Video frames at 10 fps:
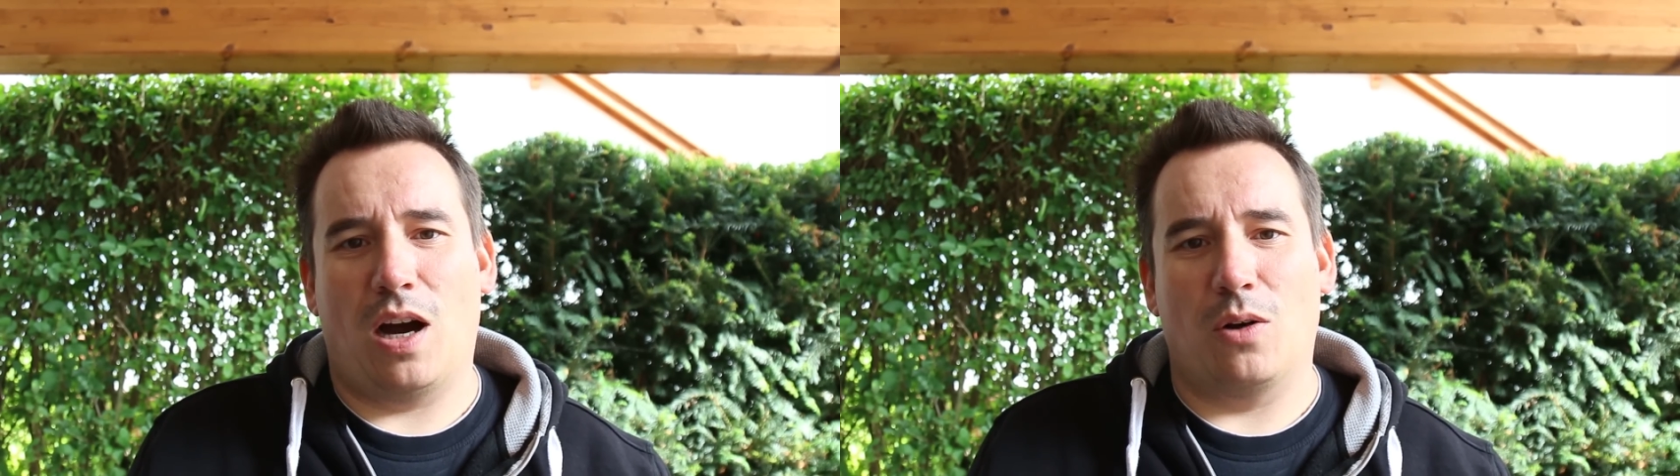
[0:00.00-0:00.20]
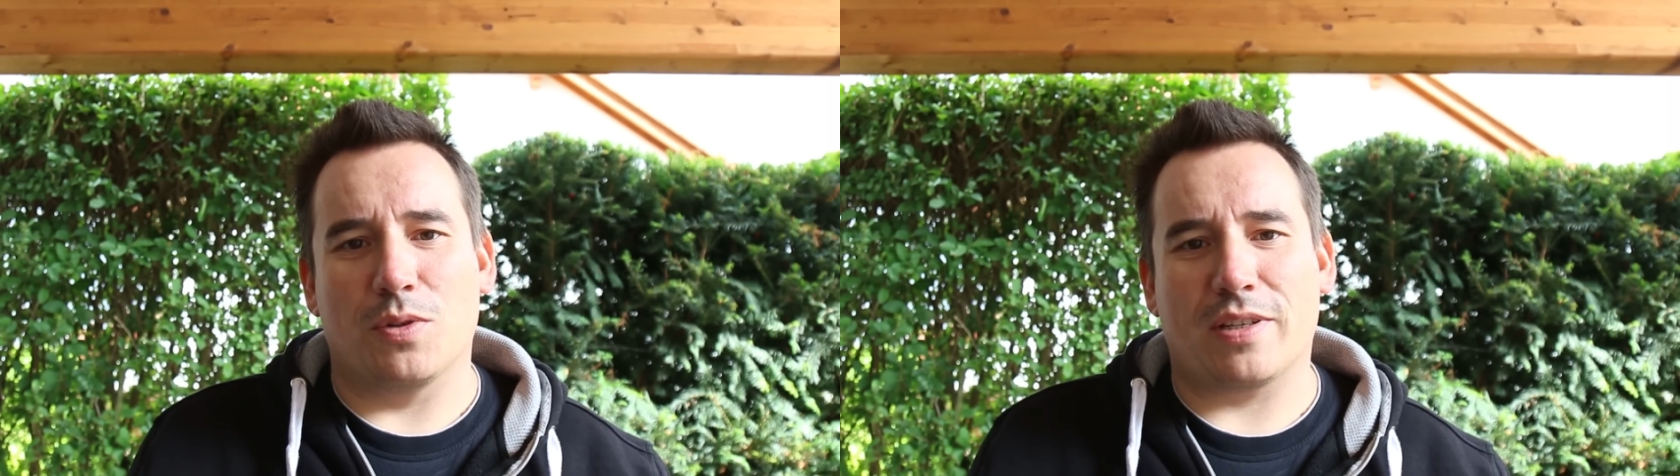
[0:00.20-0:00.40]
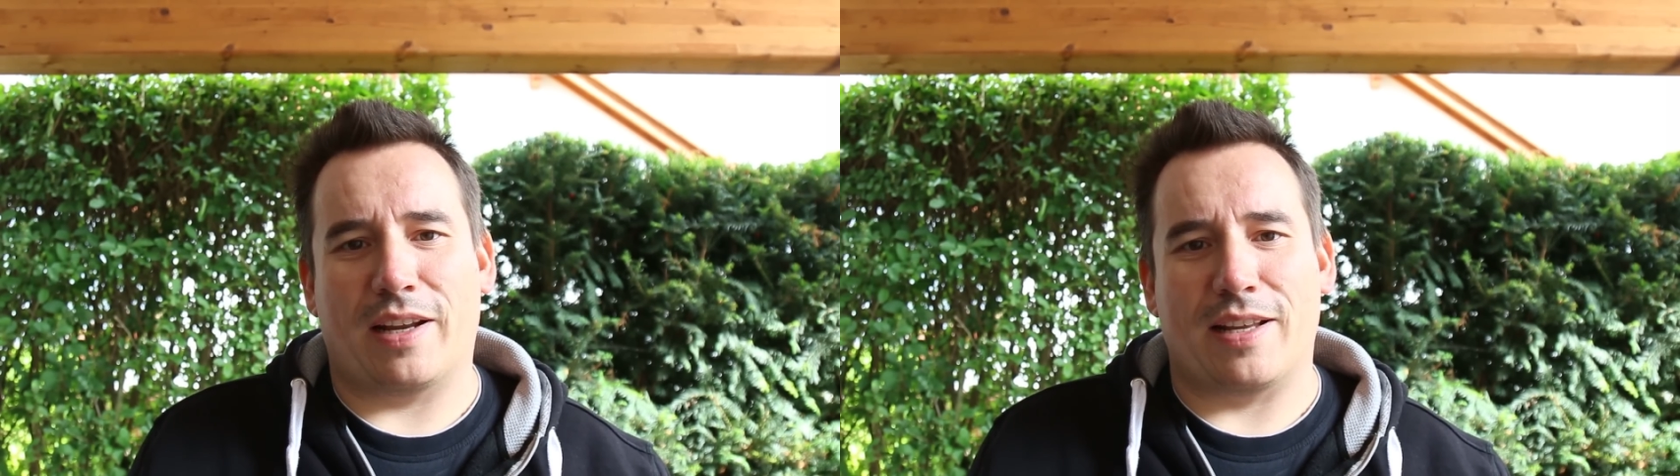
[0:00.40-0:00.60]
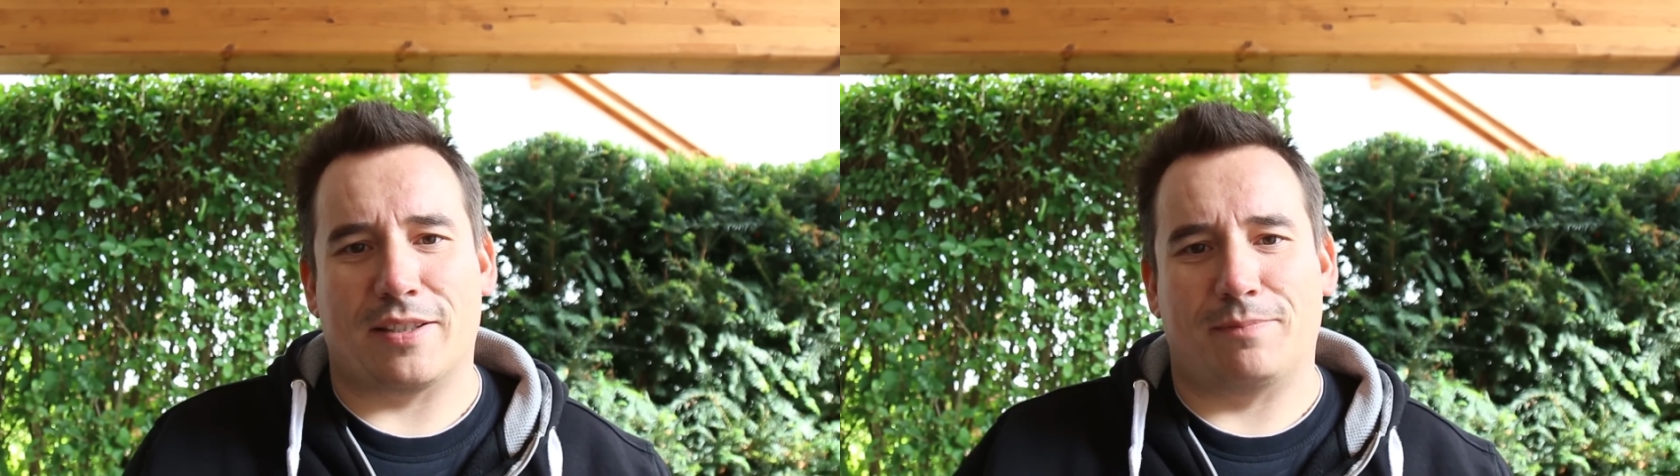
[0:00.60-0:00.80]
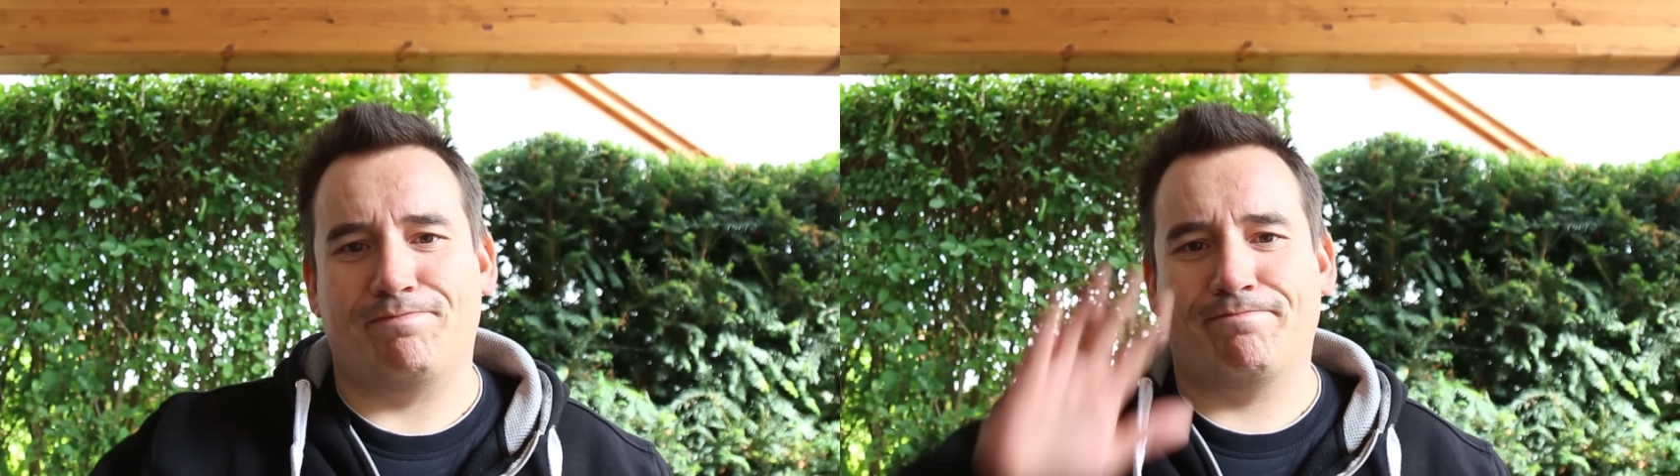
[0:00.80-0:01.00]
aus
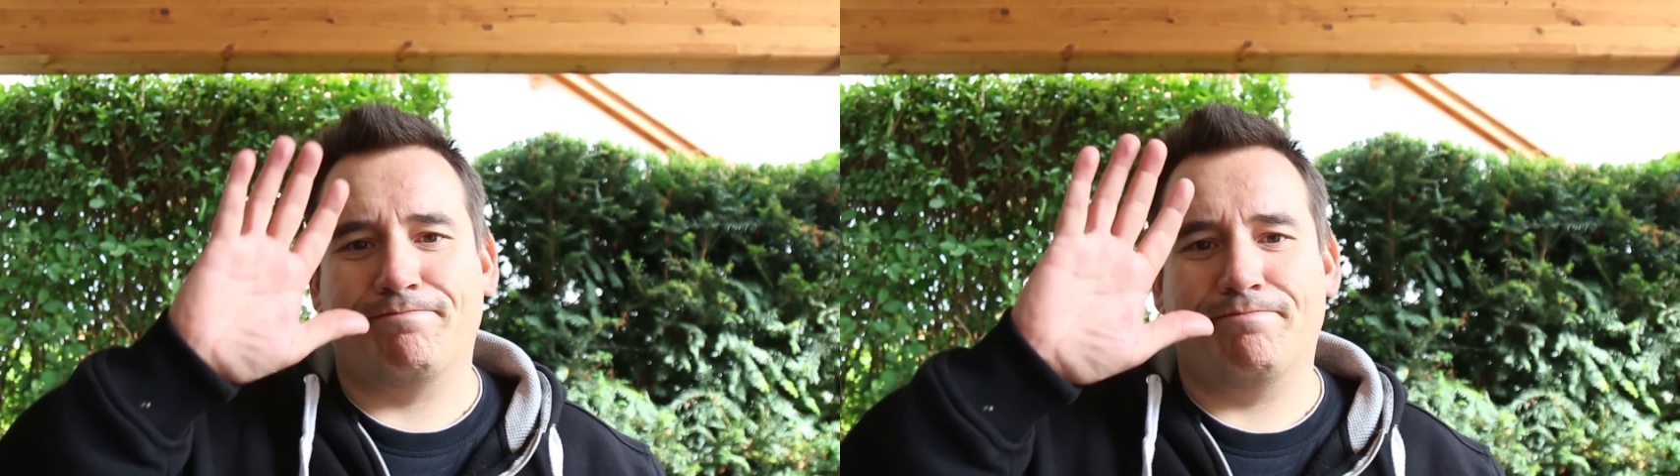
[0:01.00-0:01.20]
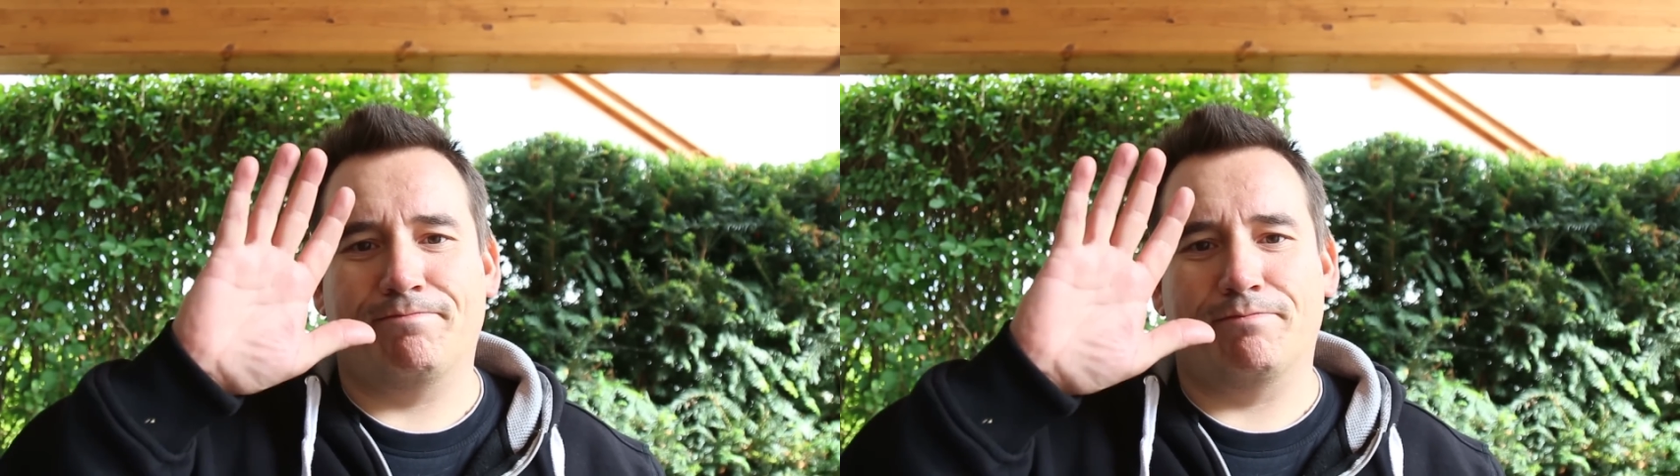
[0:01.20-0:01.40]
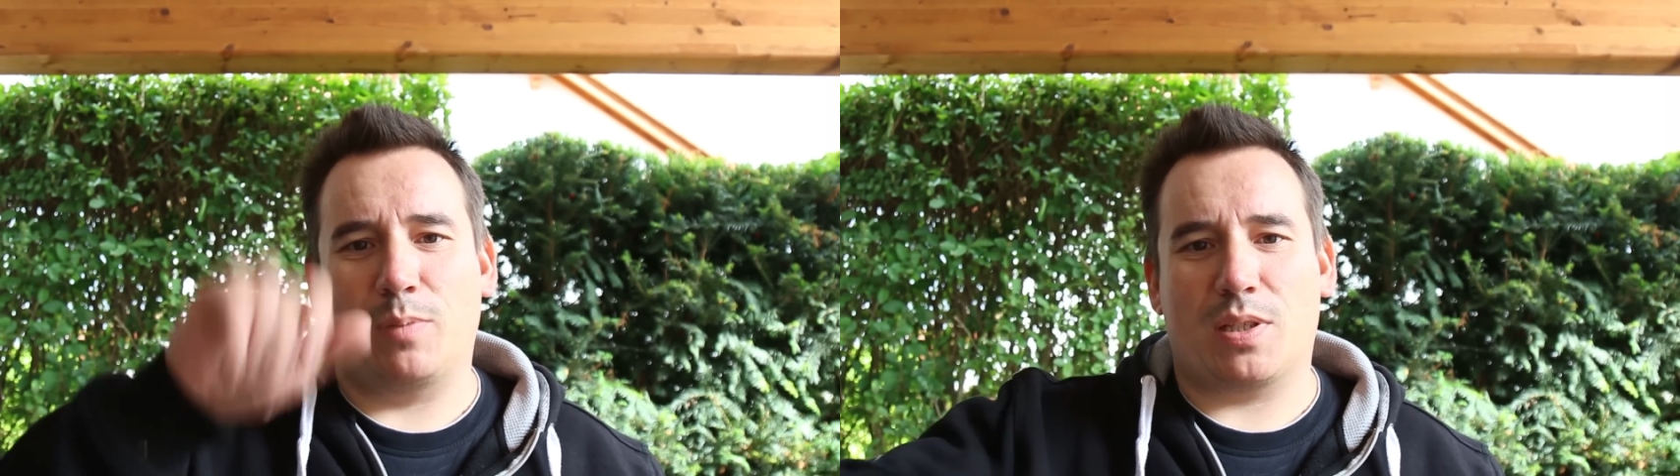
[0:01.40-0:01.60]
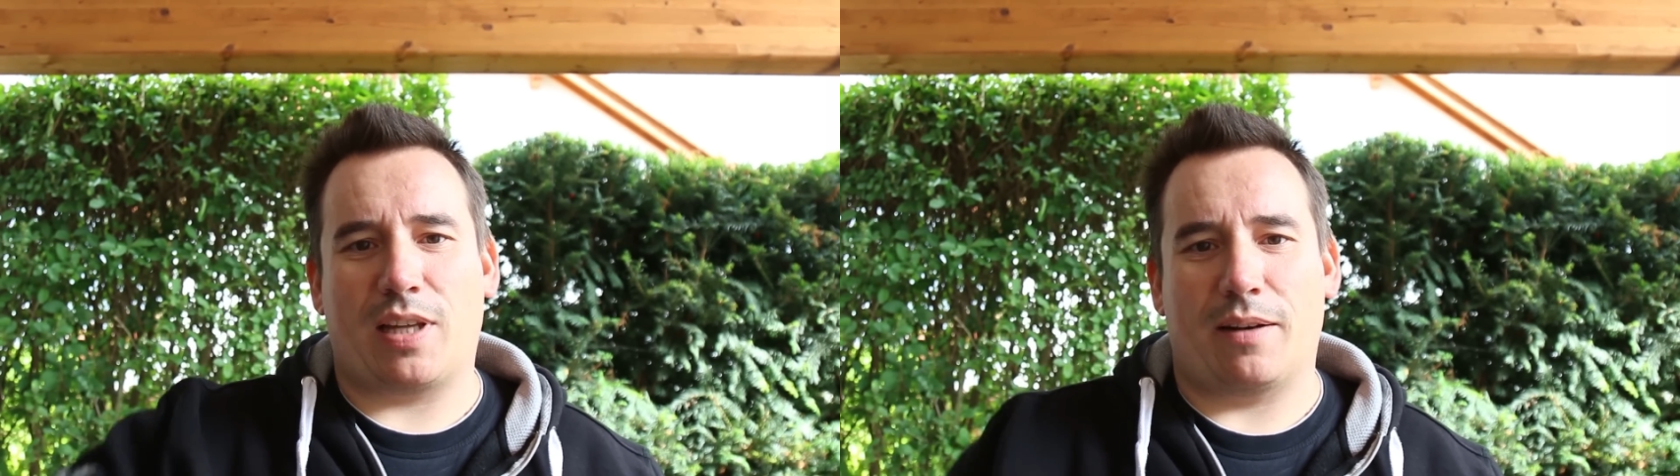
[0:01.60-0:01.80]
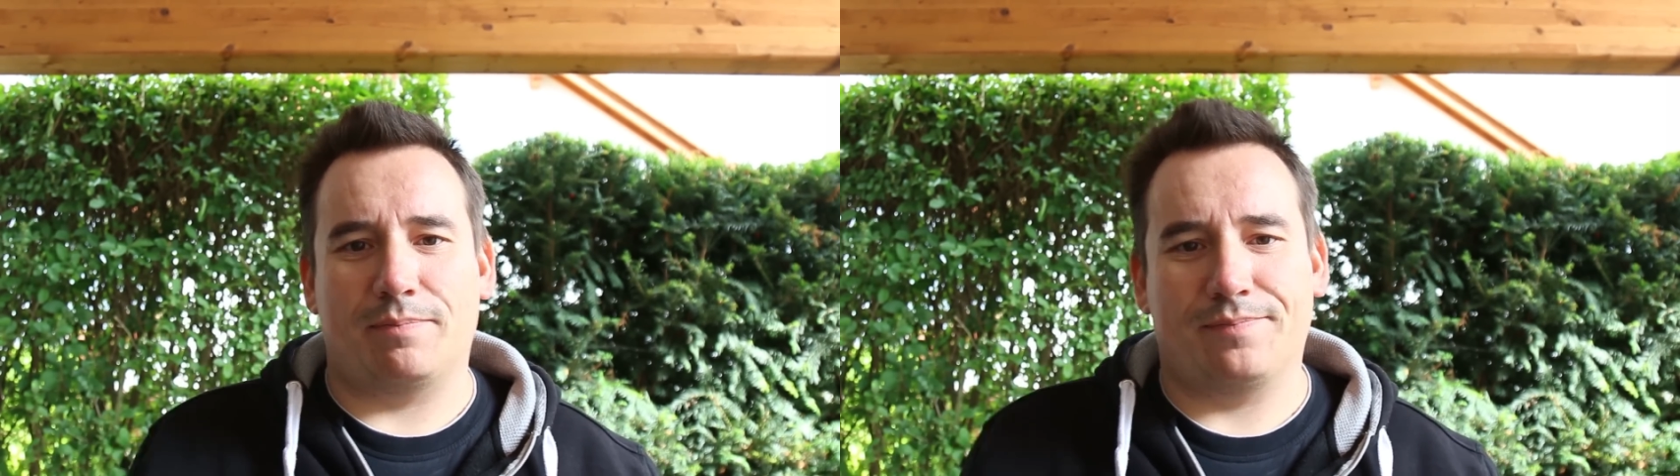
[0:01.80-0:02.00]
Rheinhessen. Bis dann.